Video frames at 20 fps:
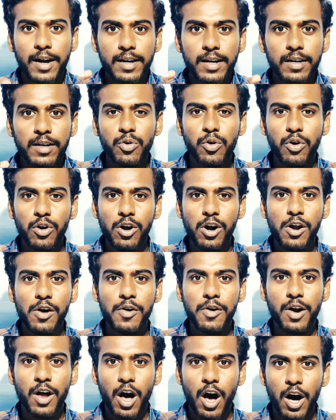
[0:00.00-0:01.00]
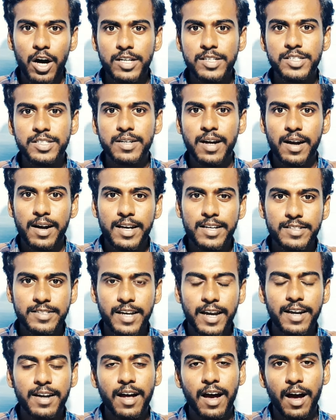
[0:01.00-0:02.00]
அண்ட் கொரோனாவோட ஆரிஜினான
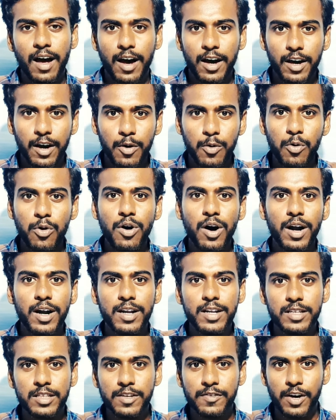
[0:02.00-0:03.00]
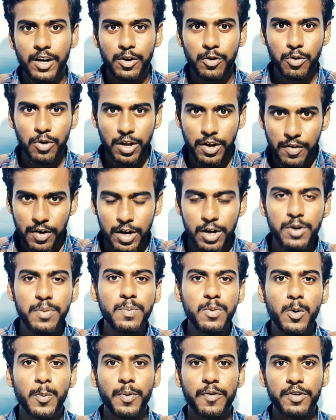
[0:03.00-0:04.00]
சைனா அங்க உஹான்ல இருந்து
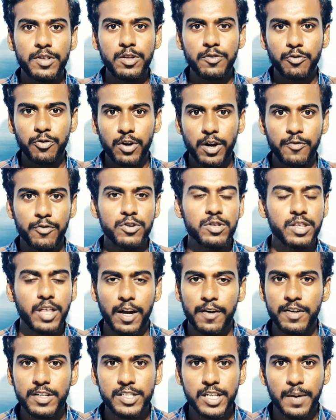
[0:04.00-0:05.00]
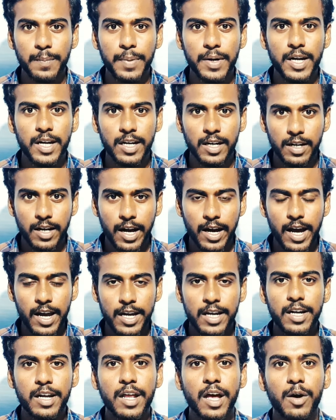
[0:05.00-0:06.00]
வரக்கூடியவங்களையும் இப்போ வந்து ஃபுல் அண்ட் ஃபுல் தரவா செக் பண்ணிட்டு இருக்காங்க
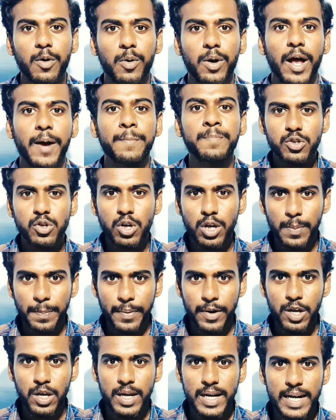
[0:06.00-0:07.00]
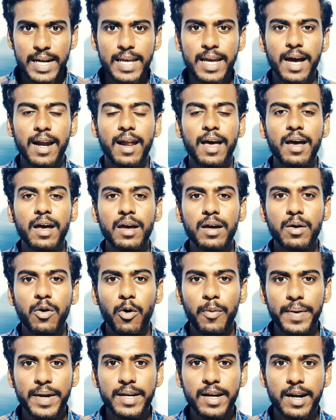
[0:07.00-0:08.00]
இந்தியாக்குள்ள ஸோ இப்போ இந்தியாவில்
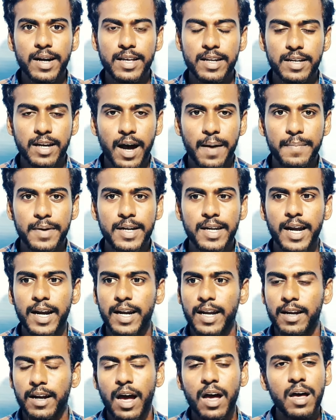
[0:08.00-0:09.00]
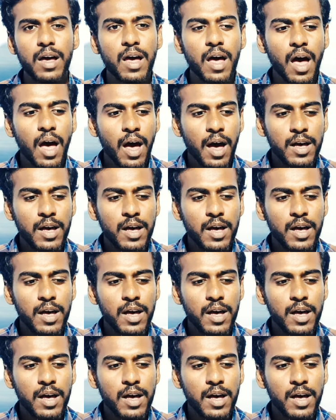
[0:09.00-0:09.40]
ஒமேக்ரான் இருக்கா அப்படின்னு கேட்டிங்கன்னா